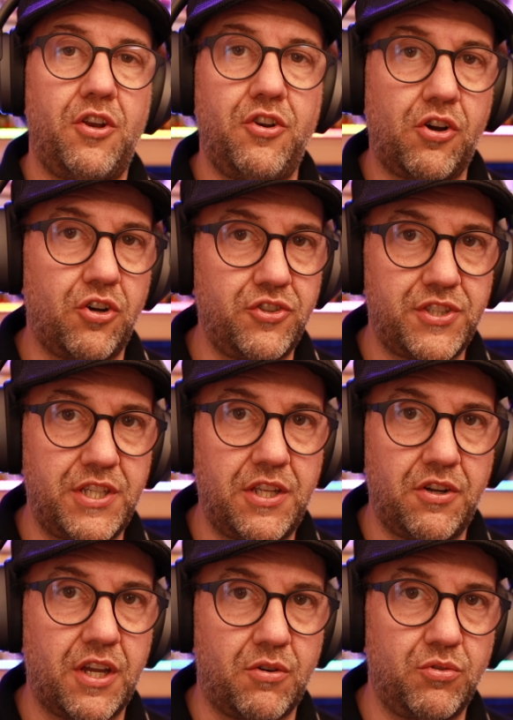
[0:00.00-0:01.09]
no
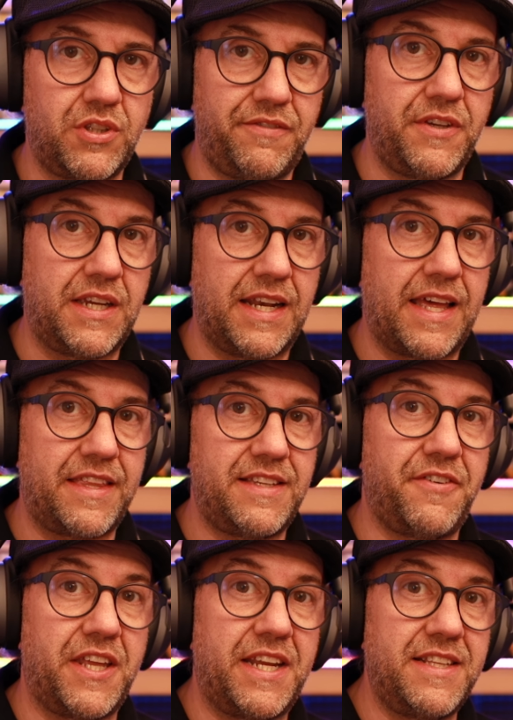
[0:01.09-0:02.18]
considero que justifique la
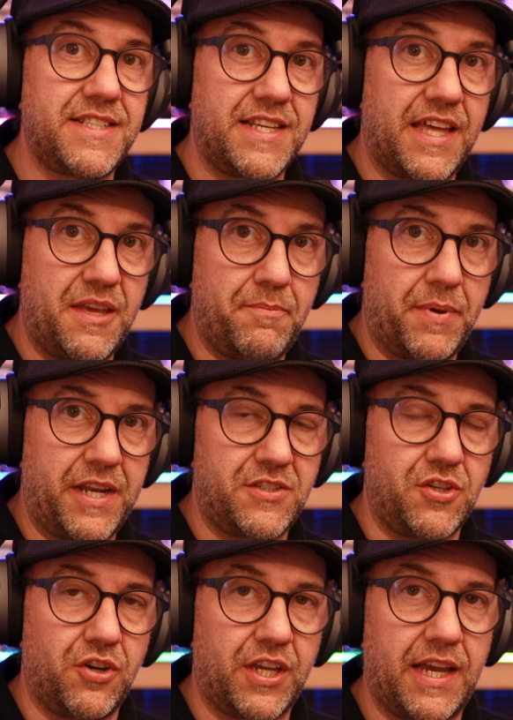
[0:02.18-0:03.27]
diferencia de
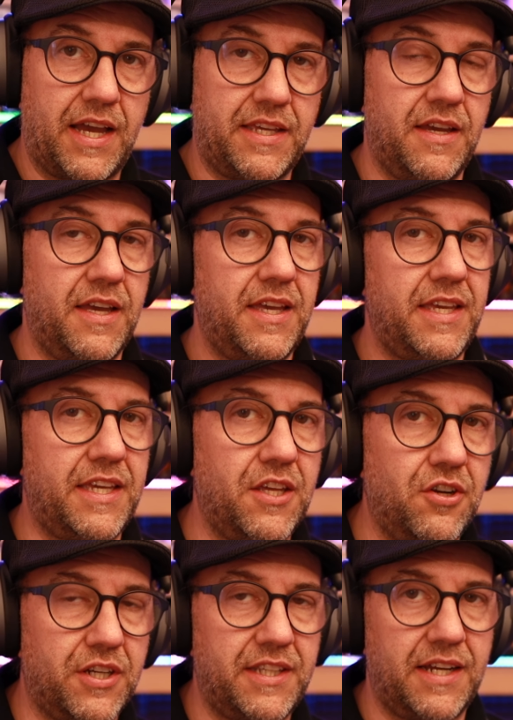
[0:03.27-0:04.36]
precio que hay y
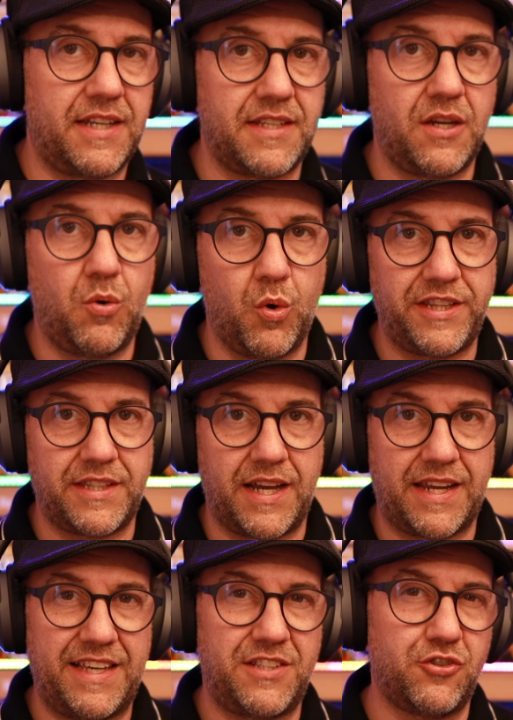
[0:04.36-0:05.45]
quiero que tengas en cuenta
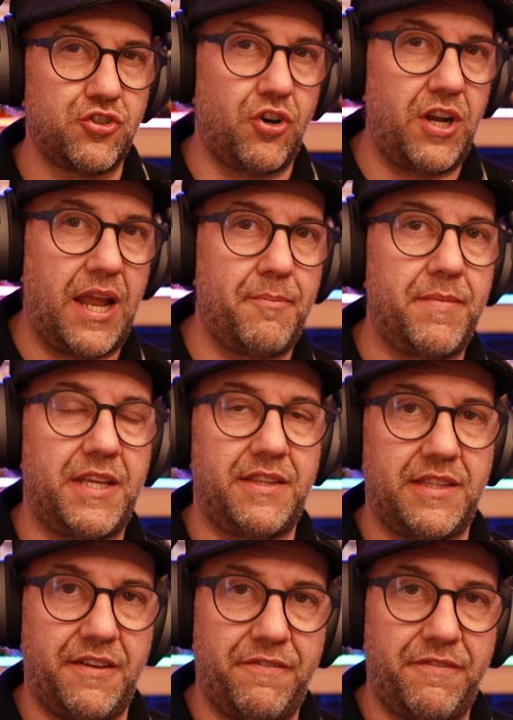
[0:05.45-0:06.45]
que solamente